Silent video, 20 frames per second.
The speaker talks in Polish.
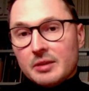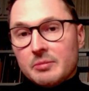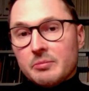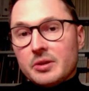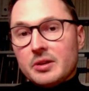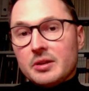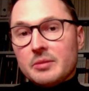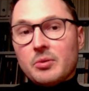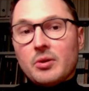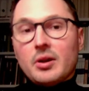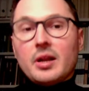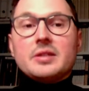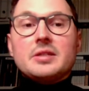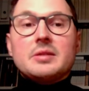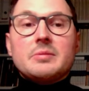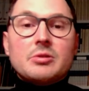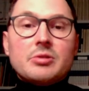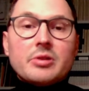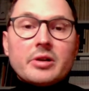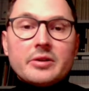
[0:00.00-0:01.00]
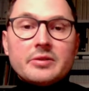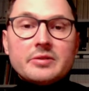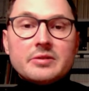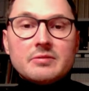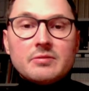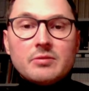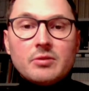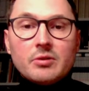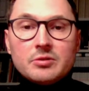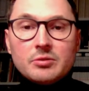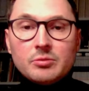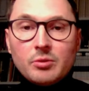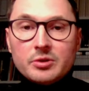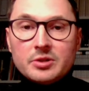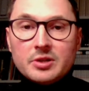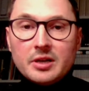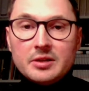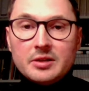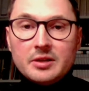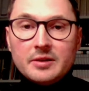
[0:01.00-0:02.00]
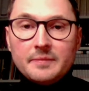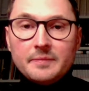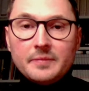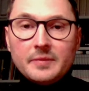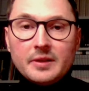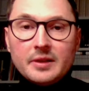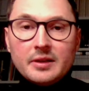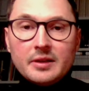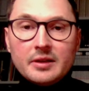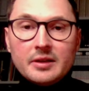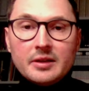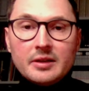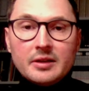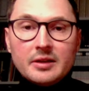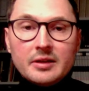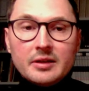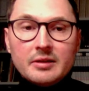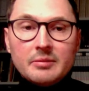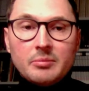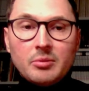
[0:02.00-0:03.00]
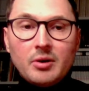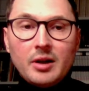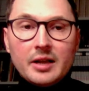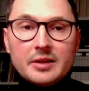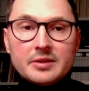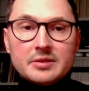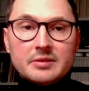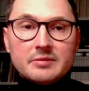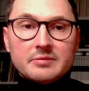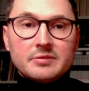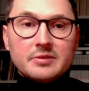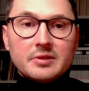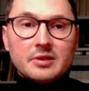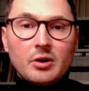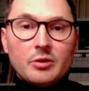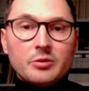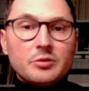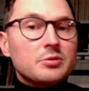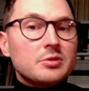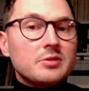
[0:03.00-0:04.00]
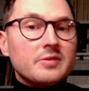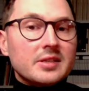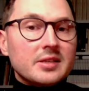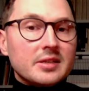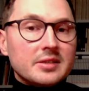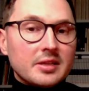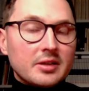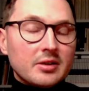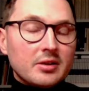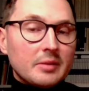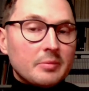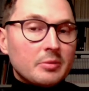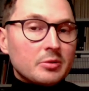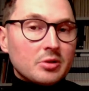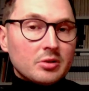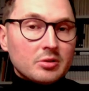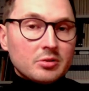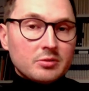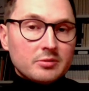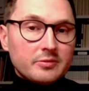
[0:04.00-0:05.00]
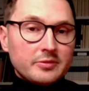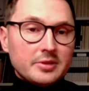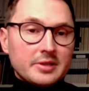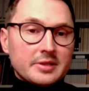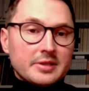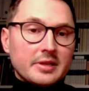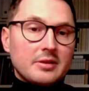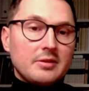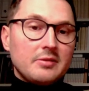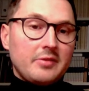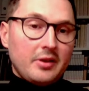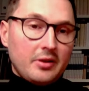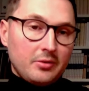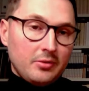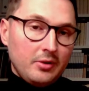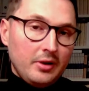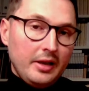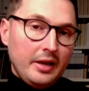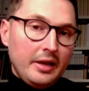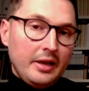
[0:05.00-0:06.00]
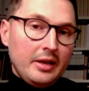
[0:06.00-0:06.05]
Kim byli Polacy mieszkający w Łodzi, Łodzianie Polacy w końcu XIX, na początku XX wieku?